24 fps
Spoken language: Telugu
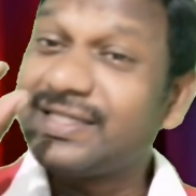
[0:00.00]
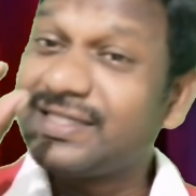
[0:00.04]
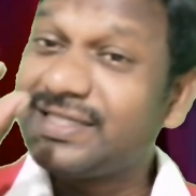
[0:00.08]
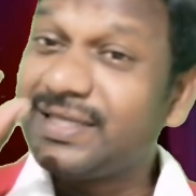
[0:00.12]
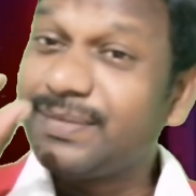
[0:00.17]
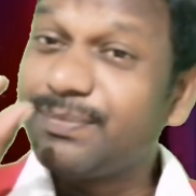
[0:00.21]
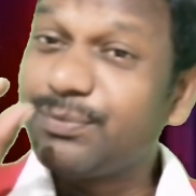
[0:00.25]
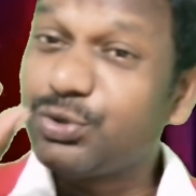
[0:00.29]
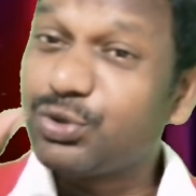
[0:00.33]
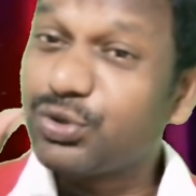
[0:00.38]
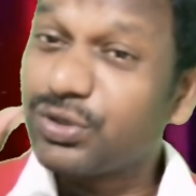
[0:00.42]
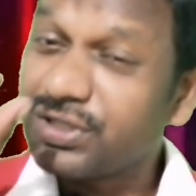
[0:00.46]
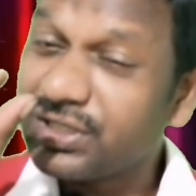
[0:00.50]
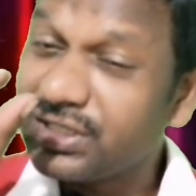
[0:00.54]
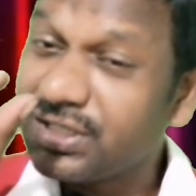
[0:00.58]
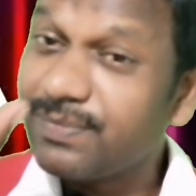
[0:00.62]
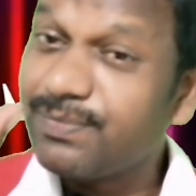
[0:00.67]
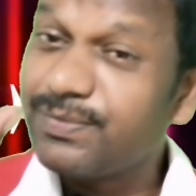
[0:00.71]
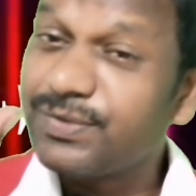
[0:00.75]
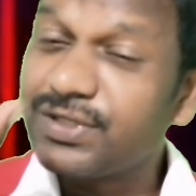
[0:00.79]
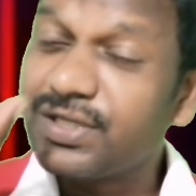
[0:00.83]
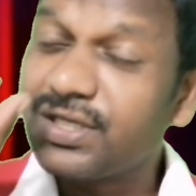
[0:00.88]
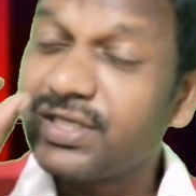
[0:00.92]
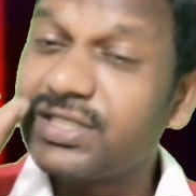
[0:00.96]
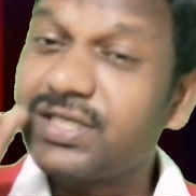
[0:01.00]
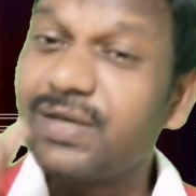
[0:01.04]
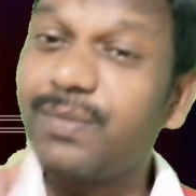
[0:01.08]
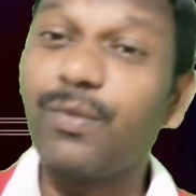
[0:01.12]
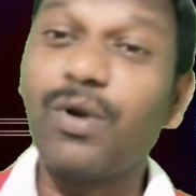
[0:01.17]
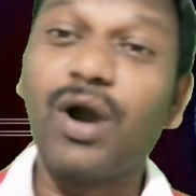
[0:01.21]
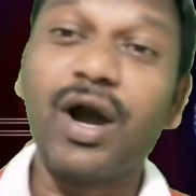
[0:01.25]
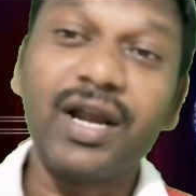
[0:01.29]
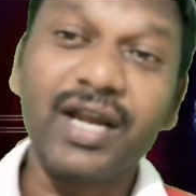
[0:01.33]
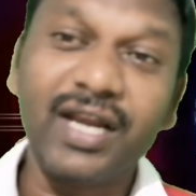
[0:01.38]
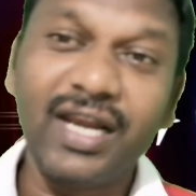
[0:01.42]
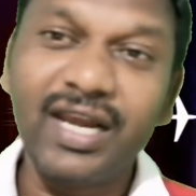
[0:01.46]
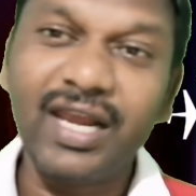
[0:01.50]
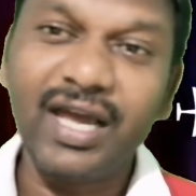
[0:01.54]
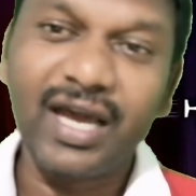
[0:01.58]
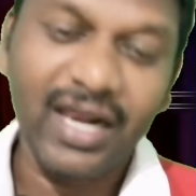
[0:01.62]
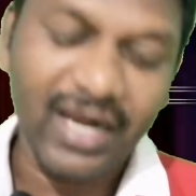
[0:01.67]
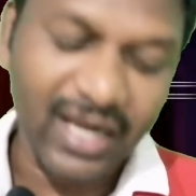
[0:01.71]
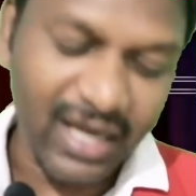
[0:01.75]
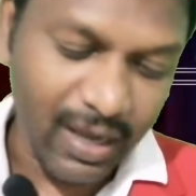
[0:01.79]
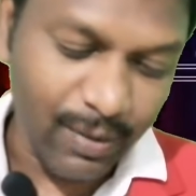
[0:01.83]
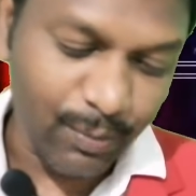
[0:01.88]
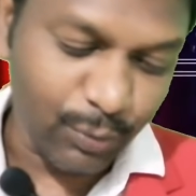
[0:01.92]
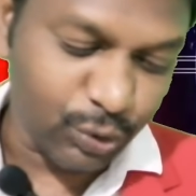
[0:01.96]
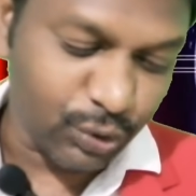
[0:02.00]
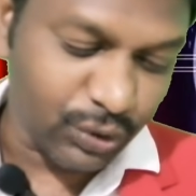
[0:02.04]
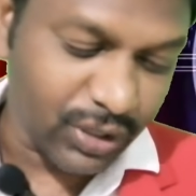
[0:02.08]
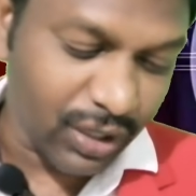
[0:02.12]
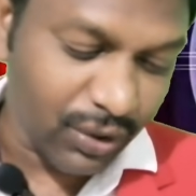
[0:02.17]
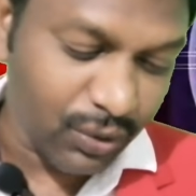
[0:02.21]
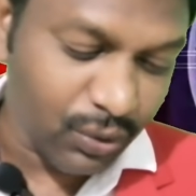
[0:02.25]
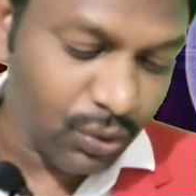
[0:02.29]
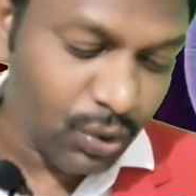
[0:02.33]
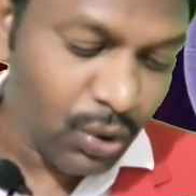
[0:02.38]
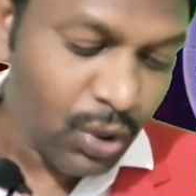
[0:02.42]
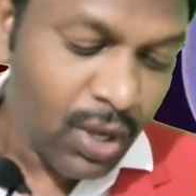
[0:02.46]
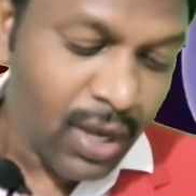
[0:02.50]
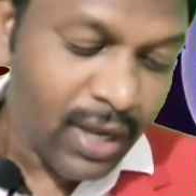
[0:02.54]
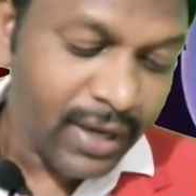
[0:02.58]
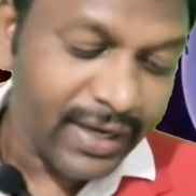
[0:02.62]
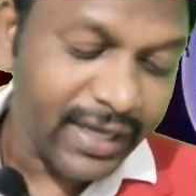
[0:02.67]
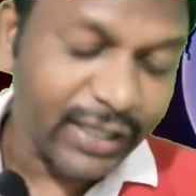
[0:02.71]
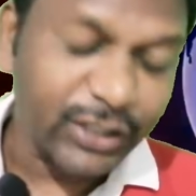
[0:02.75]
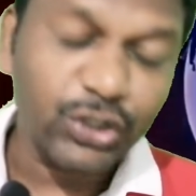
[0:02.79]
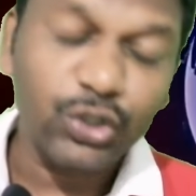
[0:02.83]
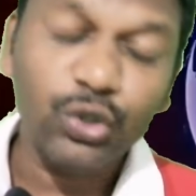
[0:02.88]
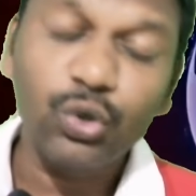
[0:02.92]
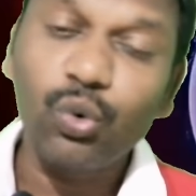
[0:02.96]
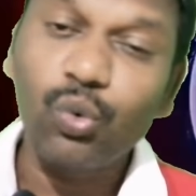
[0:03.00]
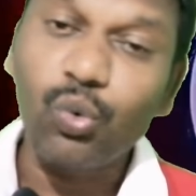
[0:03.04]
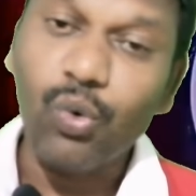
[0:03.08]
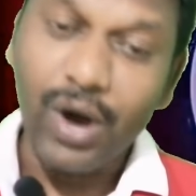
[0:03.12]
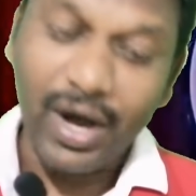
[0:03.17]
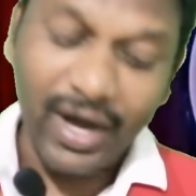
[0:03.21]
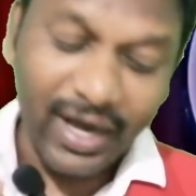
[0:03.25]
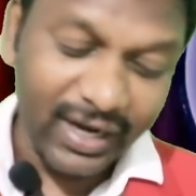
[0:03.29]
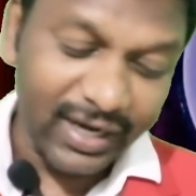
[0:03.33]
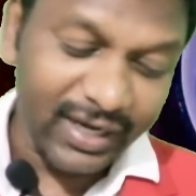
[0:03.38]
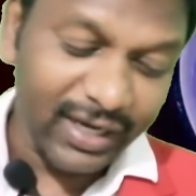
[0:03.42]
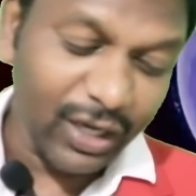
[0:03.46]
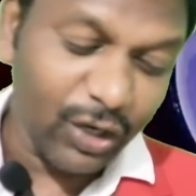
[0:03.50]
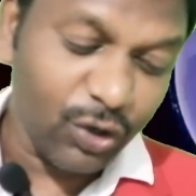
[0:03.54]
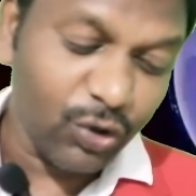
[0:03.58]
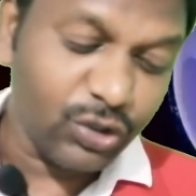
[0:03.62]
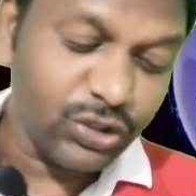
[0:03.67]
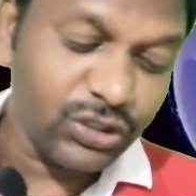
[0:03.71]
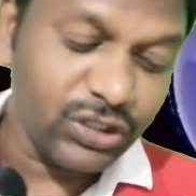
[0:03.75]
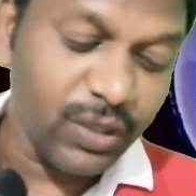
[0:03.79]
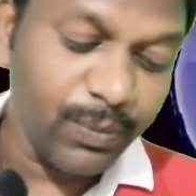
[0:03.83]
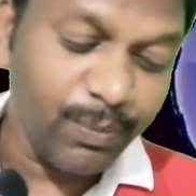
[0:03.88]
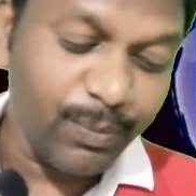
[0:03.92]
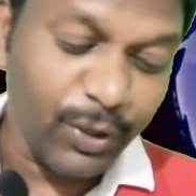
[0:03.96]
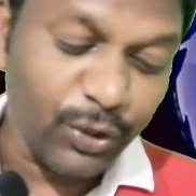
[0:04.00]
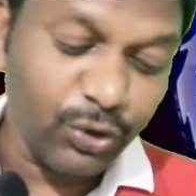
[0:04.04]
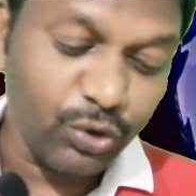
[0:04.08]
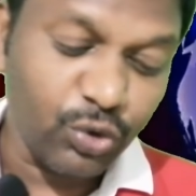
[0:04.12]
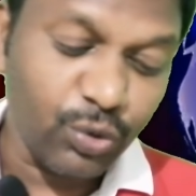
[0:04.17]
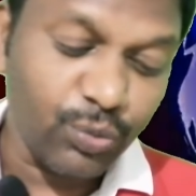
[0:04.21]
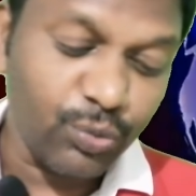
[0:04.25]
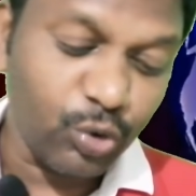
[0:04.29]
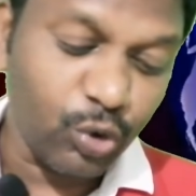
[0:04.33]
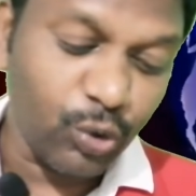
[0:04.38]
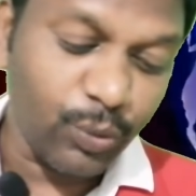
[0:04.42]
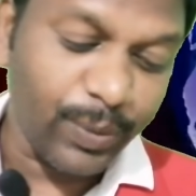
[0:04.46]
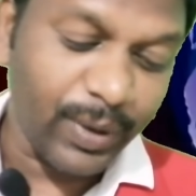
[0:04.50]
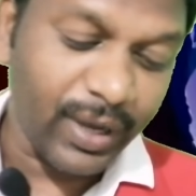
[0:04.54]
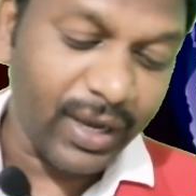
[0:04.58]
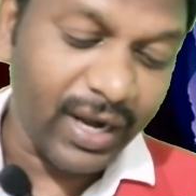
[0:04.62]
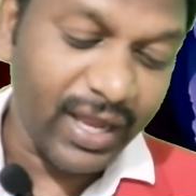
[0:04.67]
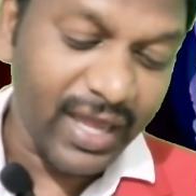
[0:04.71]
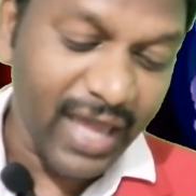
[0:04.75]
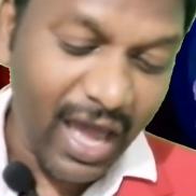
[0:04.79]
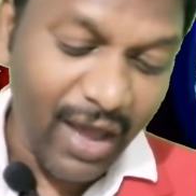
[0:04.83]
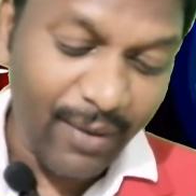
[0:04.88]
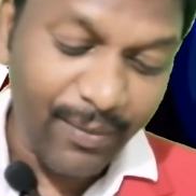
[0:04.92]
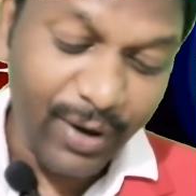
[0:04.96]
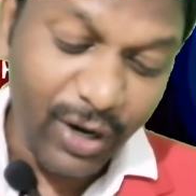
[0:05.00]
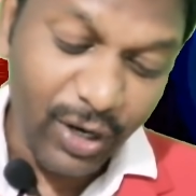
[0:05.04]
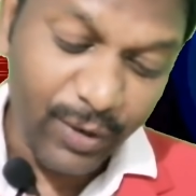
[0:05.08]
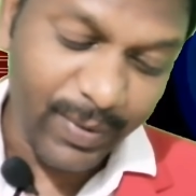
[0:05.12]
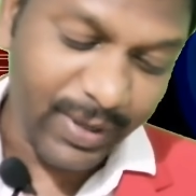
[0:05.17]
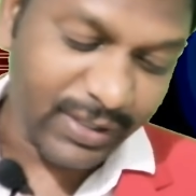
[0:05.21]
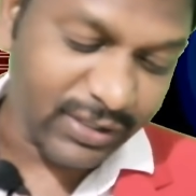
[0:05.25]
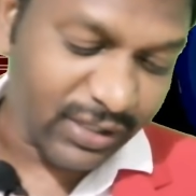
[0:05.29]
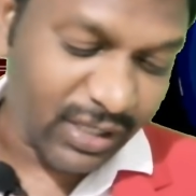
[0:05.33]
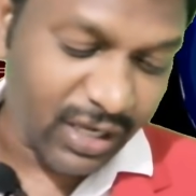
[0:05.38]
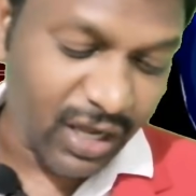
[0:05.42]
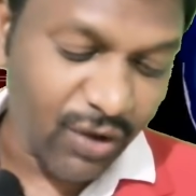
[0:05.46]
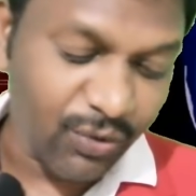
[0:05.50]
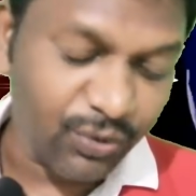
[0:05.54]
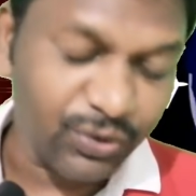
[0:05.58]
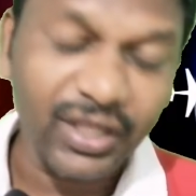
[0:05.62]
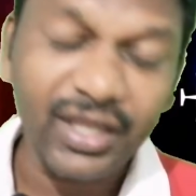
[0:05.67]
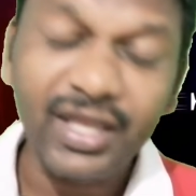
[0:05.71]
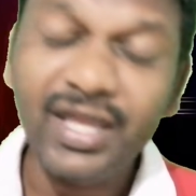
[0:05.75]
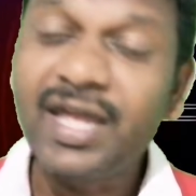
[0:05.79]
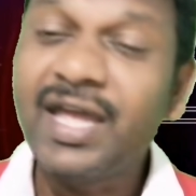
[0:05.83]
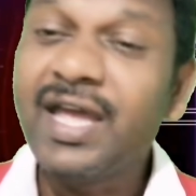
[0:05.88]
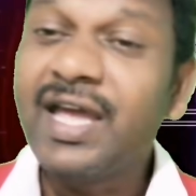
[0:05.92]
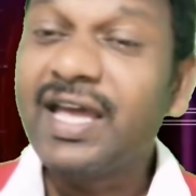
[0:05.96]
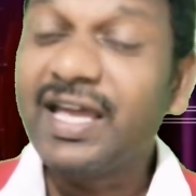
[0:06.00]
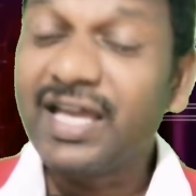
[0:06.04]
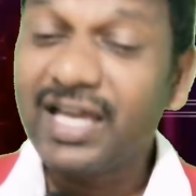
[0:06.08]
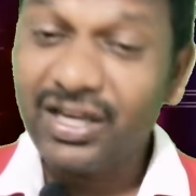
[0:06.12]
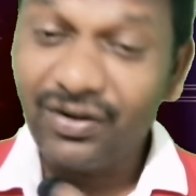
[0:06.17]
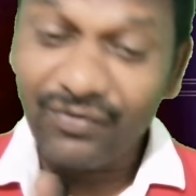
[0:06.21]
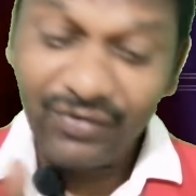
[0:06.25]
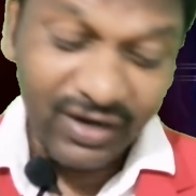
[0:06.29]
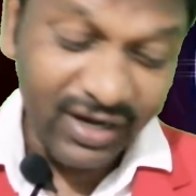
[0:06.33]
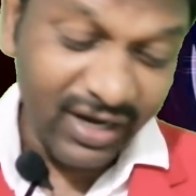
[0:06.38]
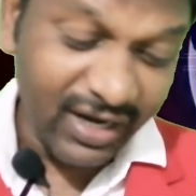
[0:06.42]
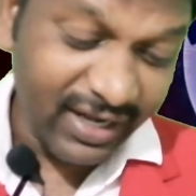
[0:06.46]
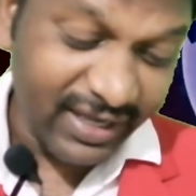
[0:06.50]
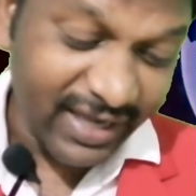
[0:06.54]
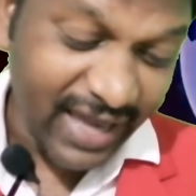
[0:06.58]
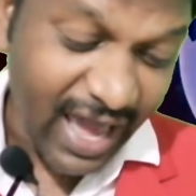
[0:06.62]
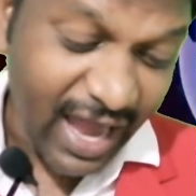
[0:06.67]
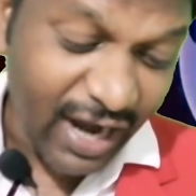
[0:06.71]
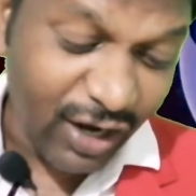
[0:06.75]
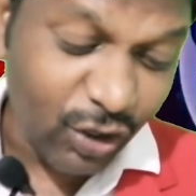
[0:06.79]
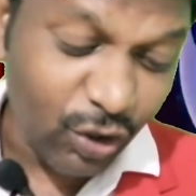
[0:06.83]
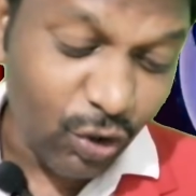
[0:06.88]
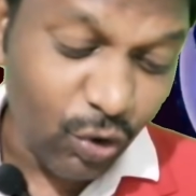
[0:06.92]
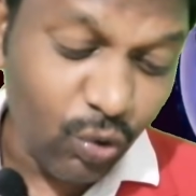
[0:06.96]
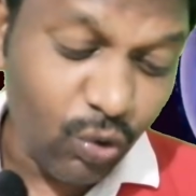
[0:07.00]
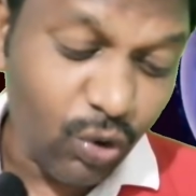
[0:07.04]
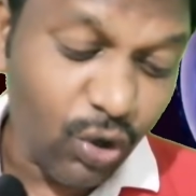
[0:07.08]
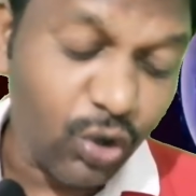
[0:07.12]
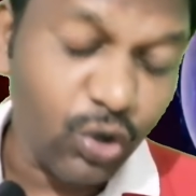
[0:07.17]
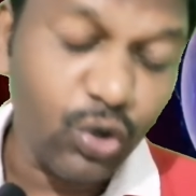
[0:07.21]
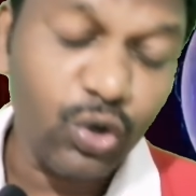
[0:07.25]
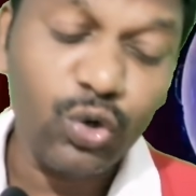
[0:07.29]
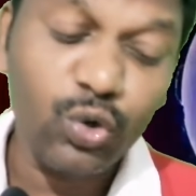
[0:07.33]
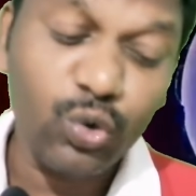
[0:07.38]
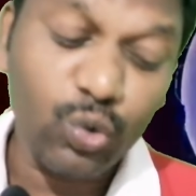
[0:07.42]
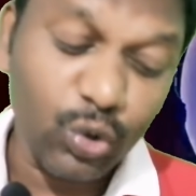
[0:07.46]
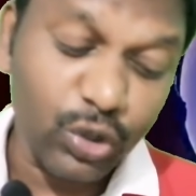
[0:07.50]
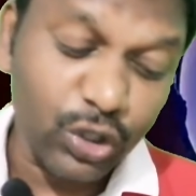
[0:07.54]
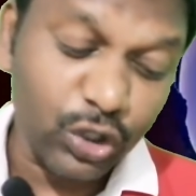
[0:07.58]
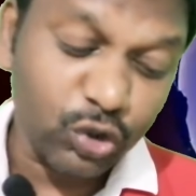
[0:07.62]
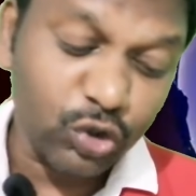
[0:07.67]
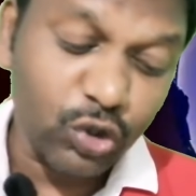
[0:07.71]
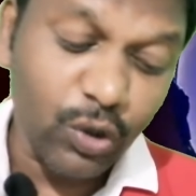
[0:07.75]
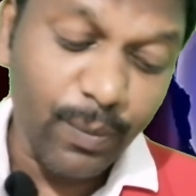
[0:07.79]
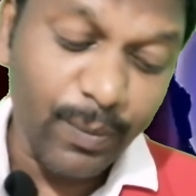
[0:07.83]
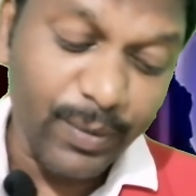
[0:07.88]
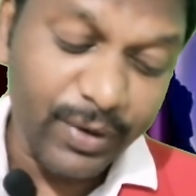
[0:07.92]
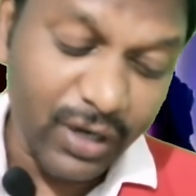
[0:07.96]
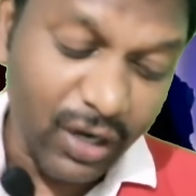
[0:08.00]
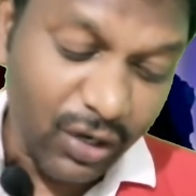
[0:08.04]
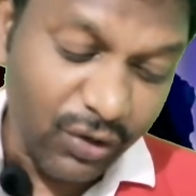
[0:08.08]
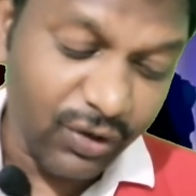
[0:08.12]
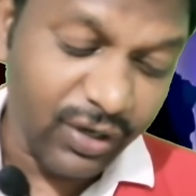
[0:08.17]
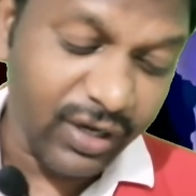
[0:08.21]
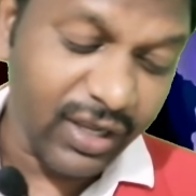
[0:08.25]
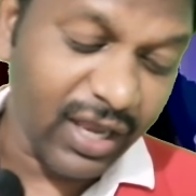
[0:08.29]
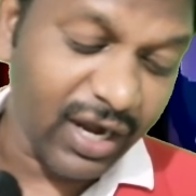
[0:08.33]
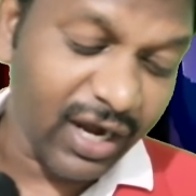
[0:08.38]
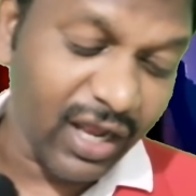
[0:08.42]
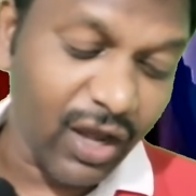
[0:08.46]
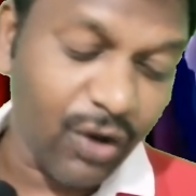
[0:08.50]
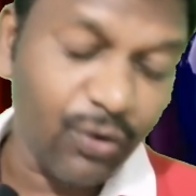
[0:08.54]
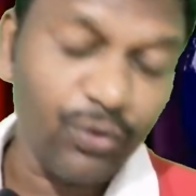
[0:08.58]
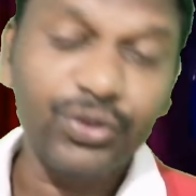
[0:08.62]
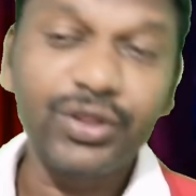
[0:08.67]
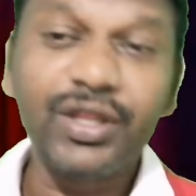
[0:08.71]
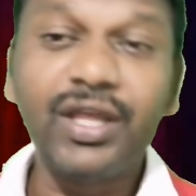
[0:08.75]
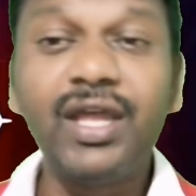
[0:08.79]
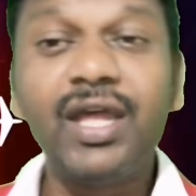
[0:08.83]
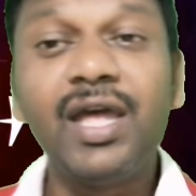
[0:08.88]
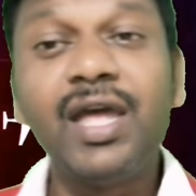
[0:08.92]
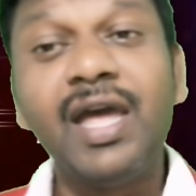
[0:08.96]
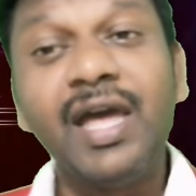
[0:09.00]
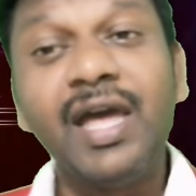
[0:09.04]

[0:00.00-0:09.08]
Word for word: సిమ్స్ సిమ్స్ సిమ్ కార్డుని ఇల్లీగల్గా అమ్ముతున్నారు నెక్స్ట్ ఒకరి ఏళ్ళు వచ్చి పంతొమ్మిది రూపాయల యాభై ఏడు పైసలుగా ఉంది ఇరవై రెండు క్యారెట్ల గోల్డ్ నూట తొంభై నాలుగు రియల్గా ఉంది